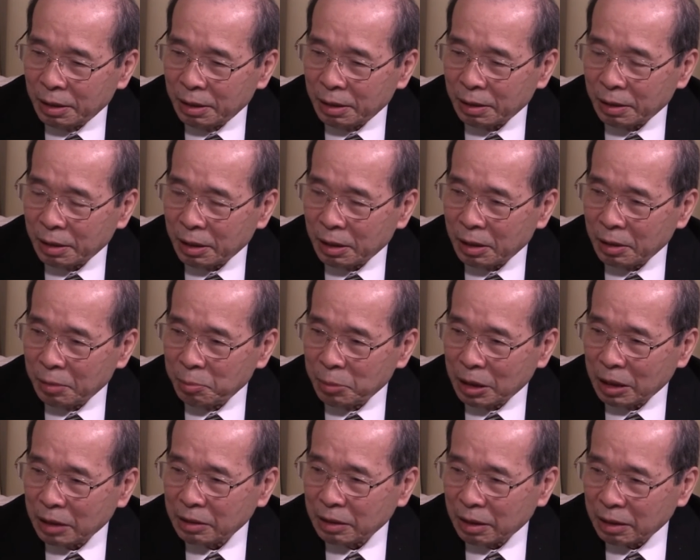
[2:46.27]
えー、見
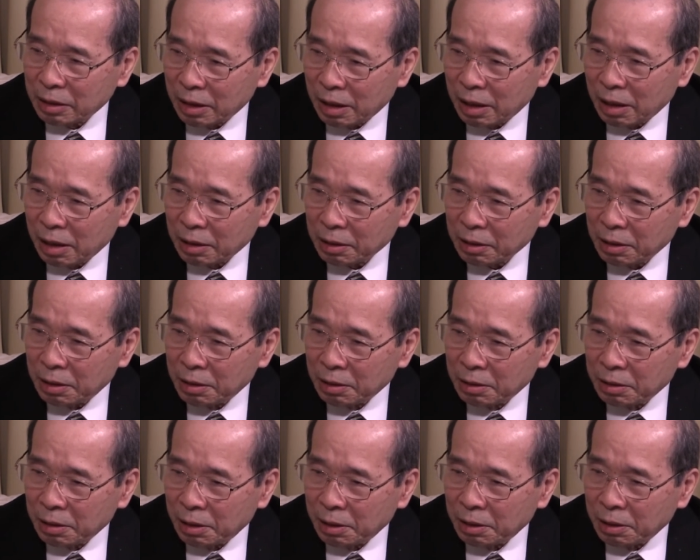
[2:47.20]
方が、
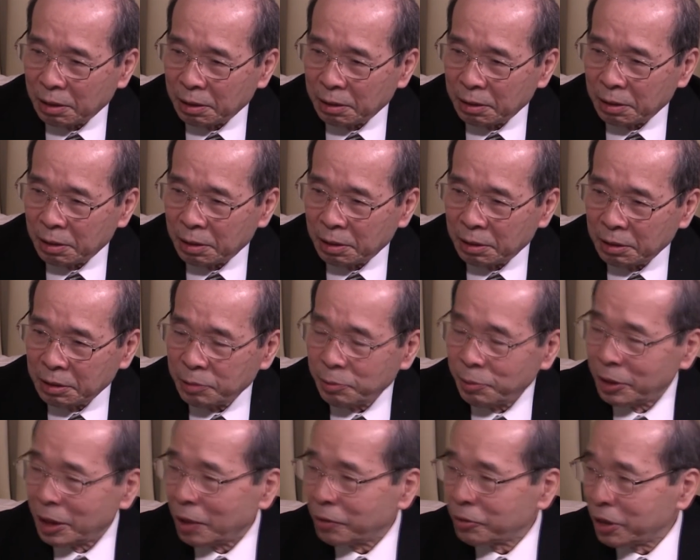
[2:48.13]
えー、一
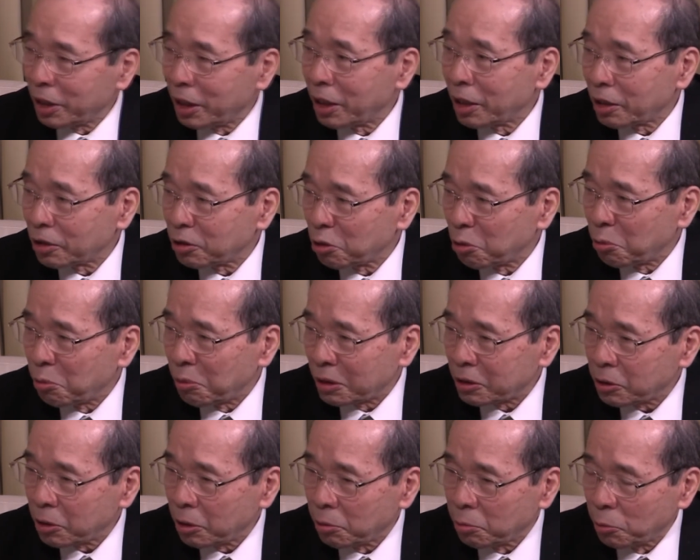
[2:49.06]
部にあるんじゃないかと思いま
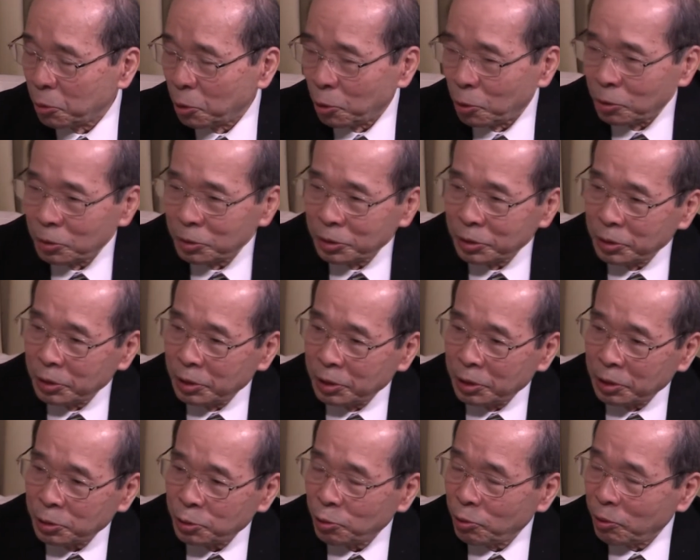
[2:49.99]
すけども
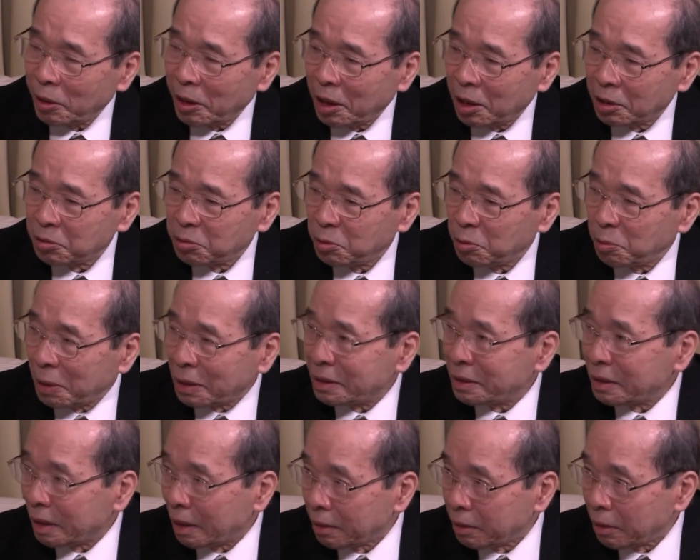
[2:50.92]
それはあの間
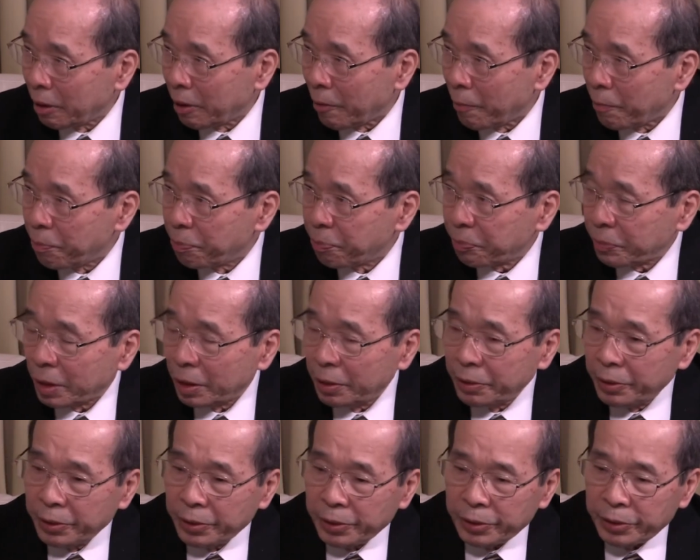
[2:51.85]
違いで
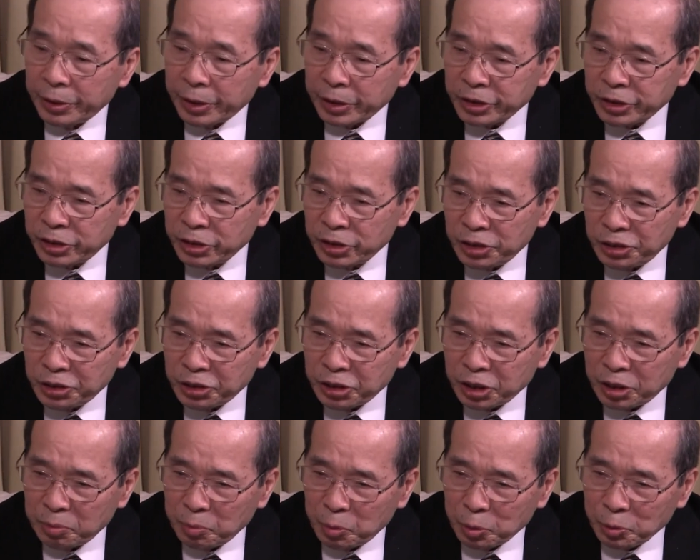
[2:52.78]
歴史認
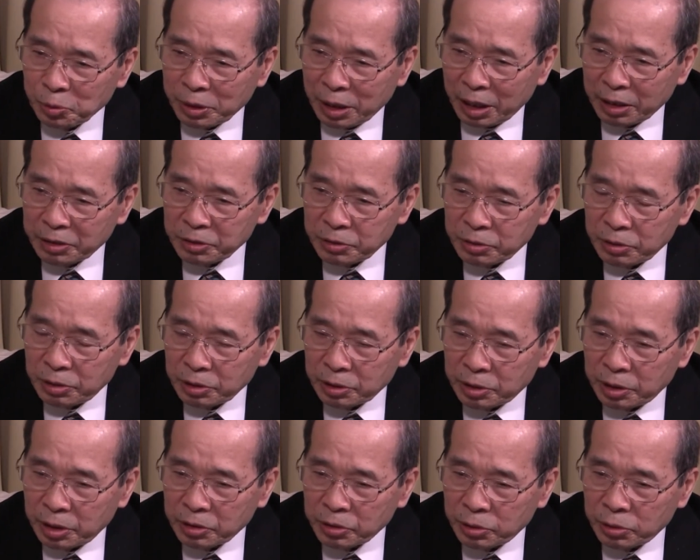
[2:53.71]
識問題につい
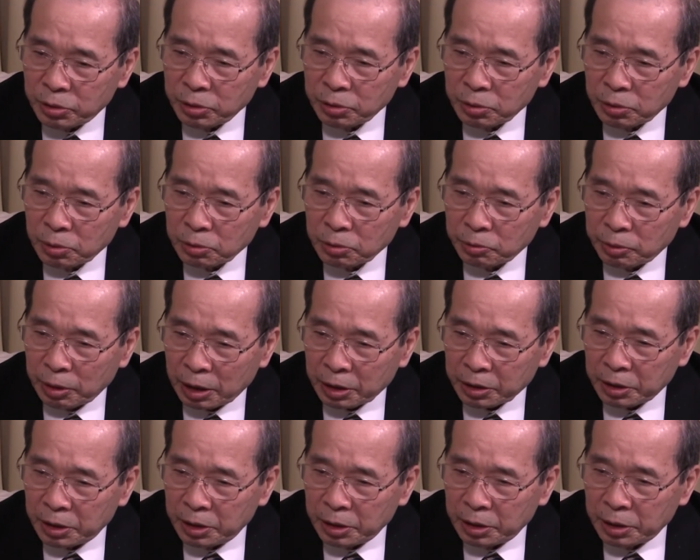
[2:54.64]
て中国は
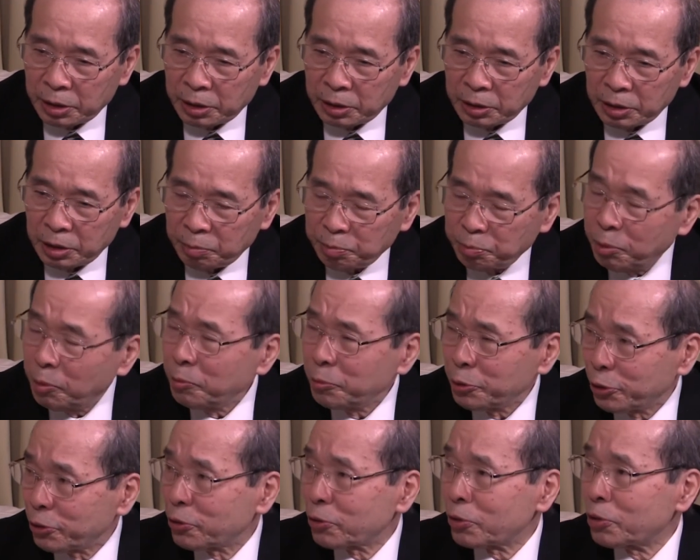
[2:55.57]
一歩
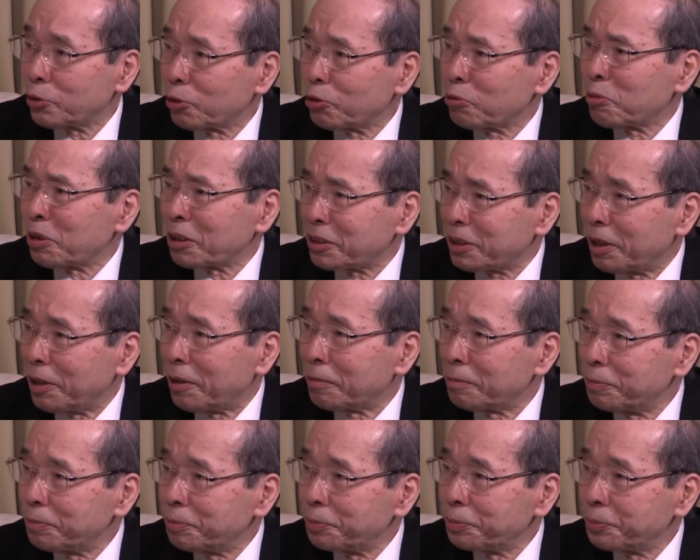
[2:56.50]
も譲っておりません。
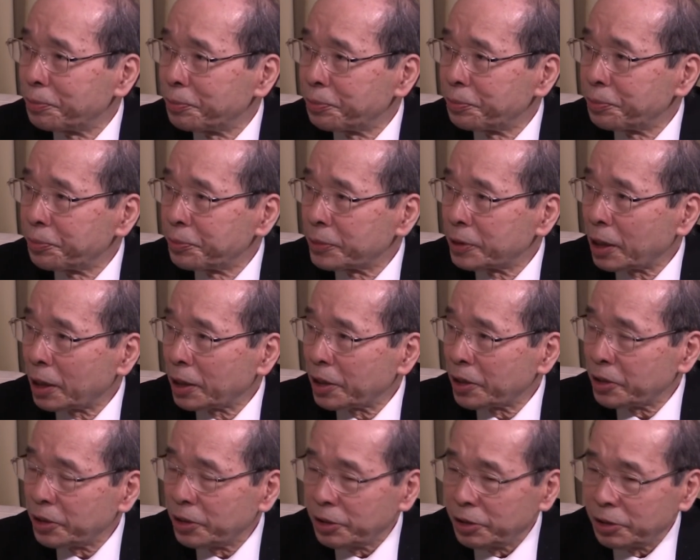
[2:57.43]
うん、た
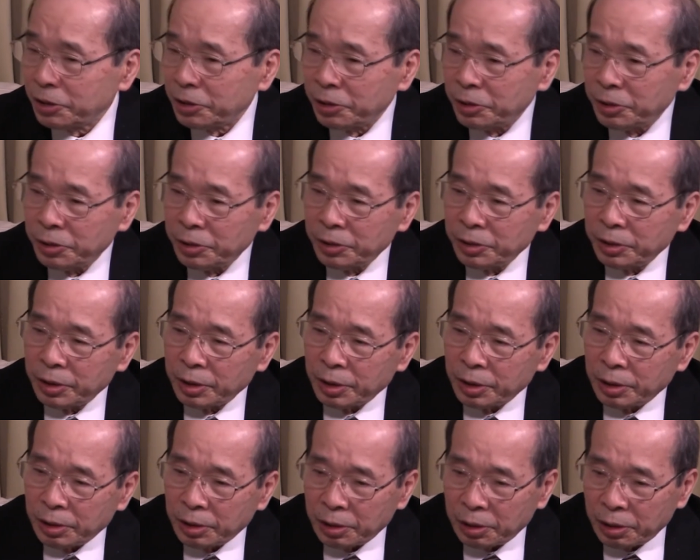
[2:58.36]
だし、
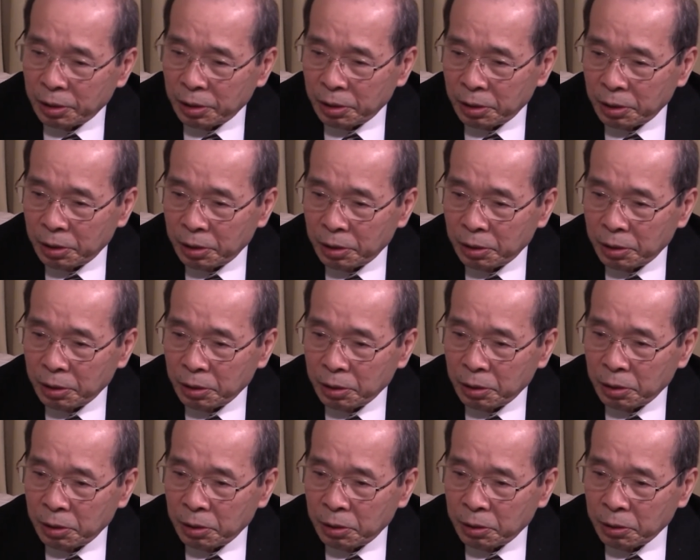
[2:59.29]

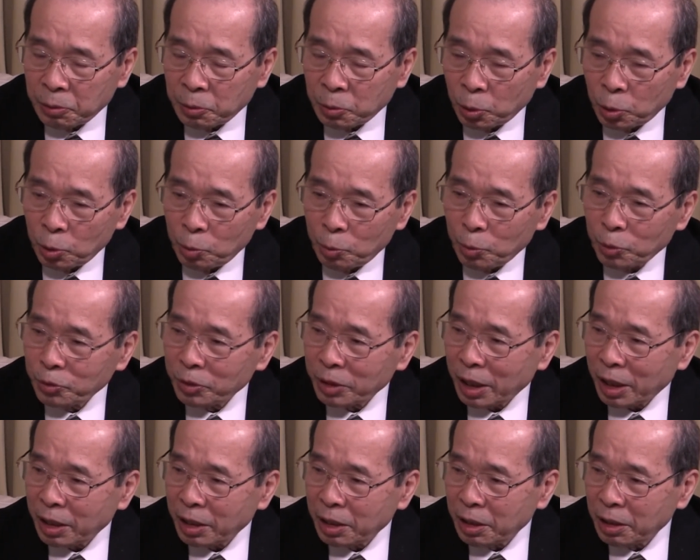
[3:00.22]
えー、この問
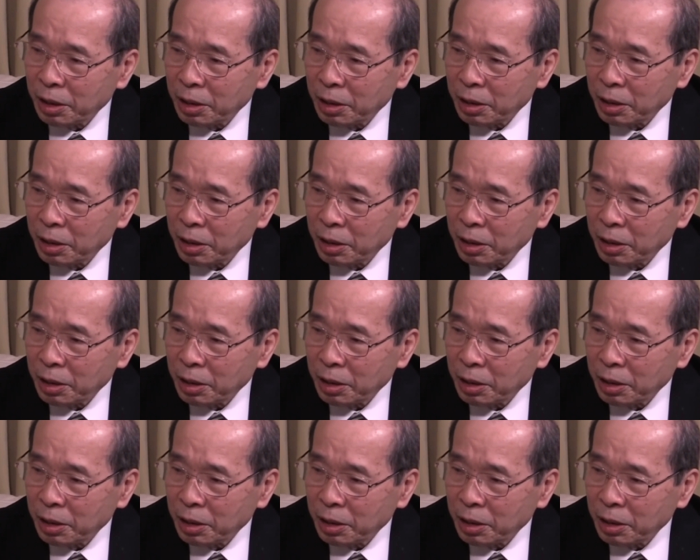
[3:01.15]
題